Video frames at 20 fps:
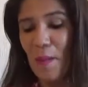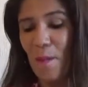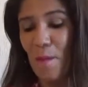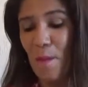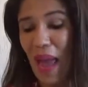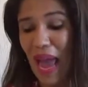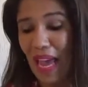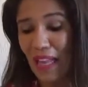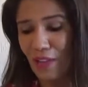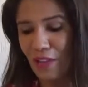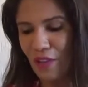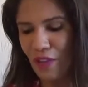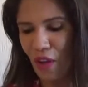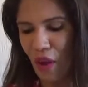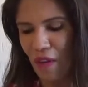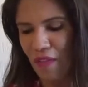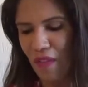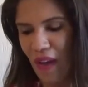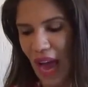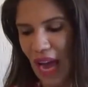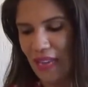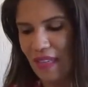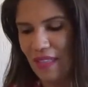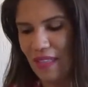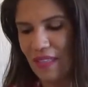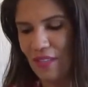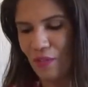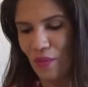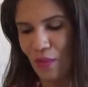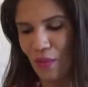Pedro
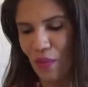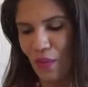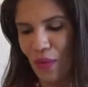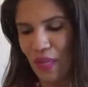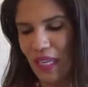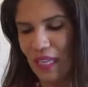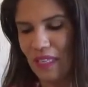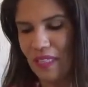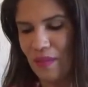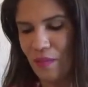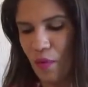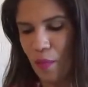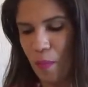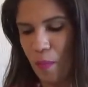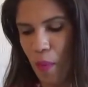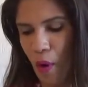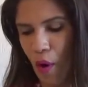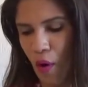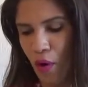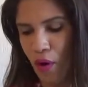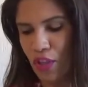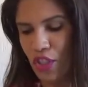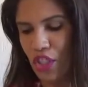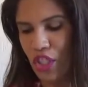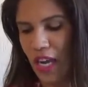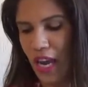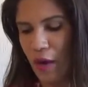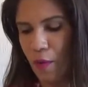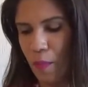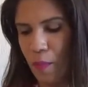Novaes do Turismo por
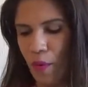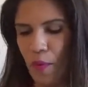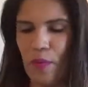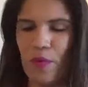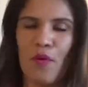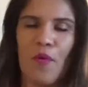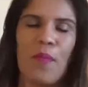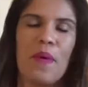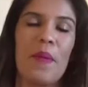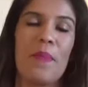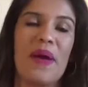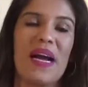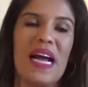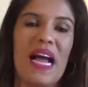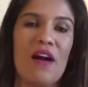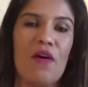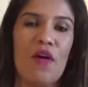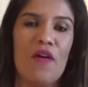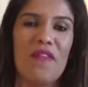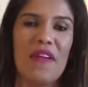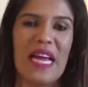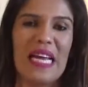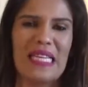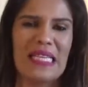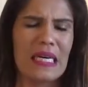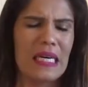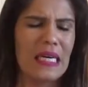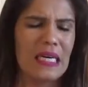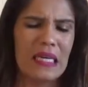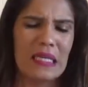dinheiro público para pagar
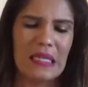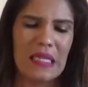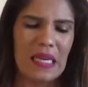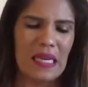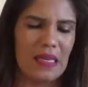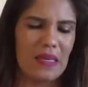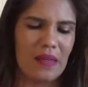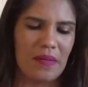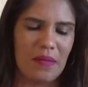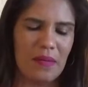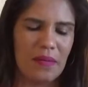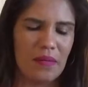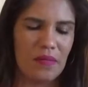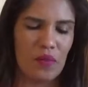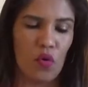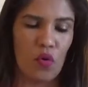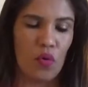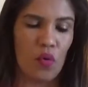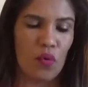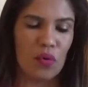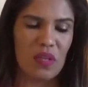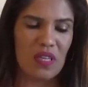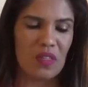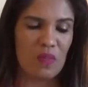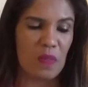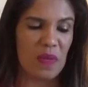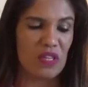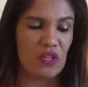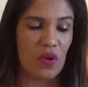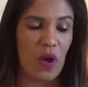governanta e
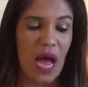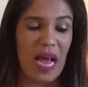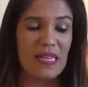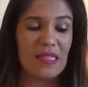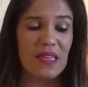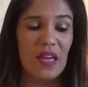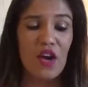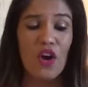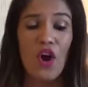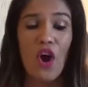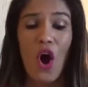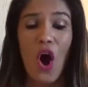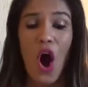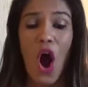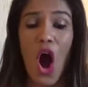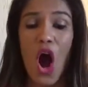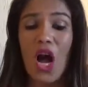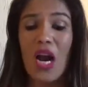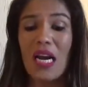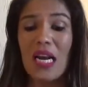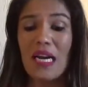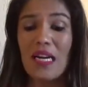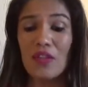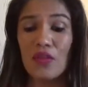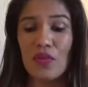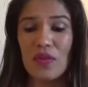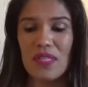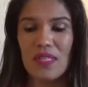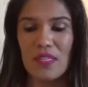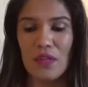contas pessoais,
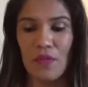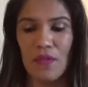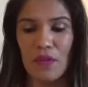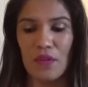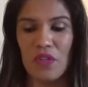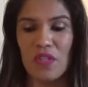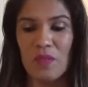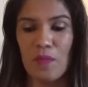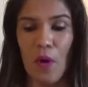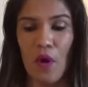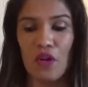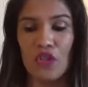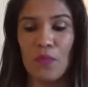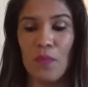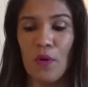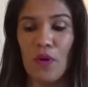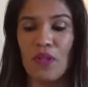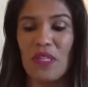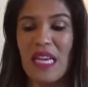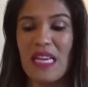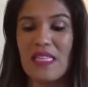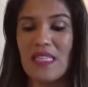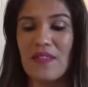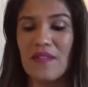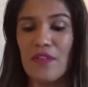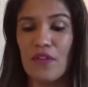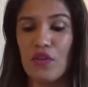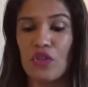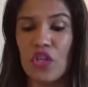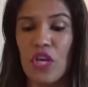Orlando Silva do Esporte por
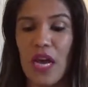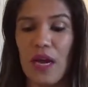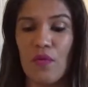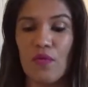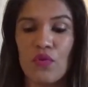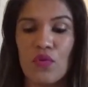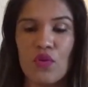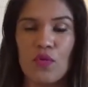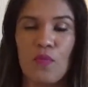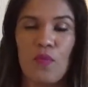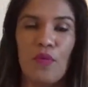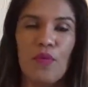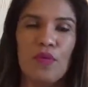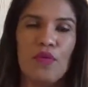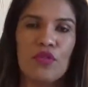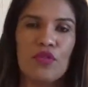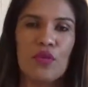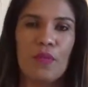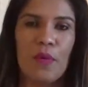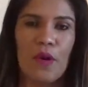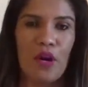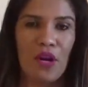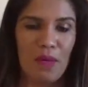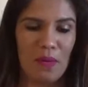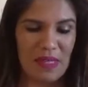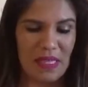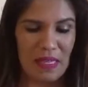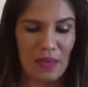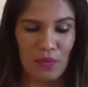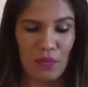desvio de recursos públicos do
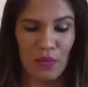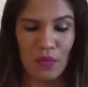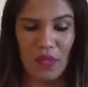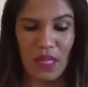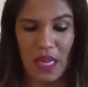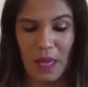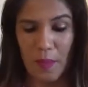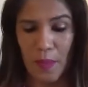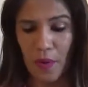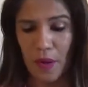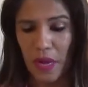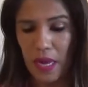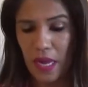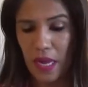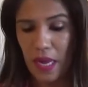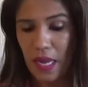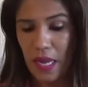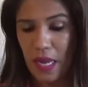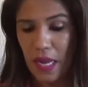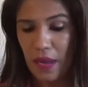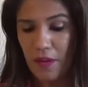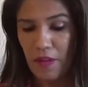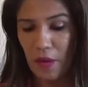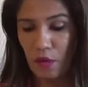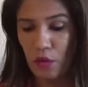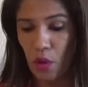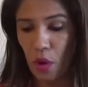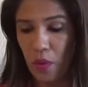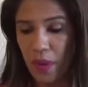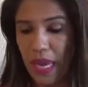programa Segundo Tempo
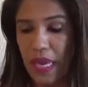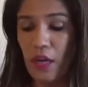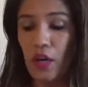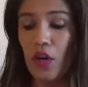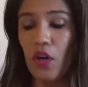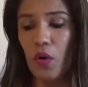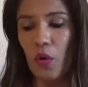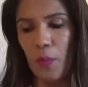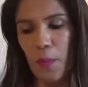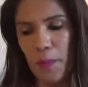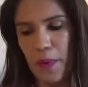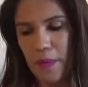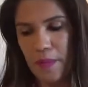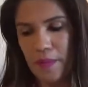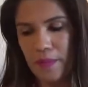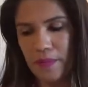faltou alguém, Lupe,